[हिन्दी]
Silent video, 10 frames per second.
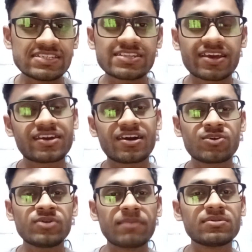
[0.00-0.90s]
सीरीज़ लेके आ
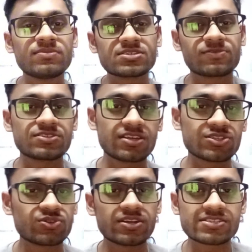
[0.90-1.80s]
रहा हूँ एम बी बी एस फर्स्ट
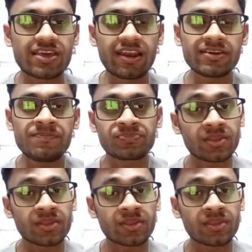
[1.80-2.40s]
ईयर स्टूडेंट्स के लिए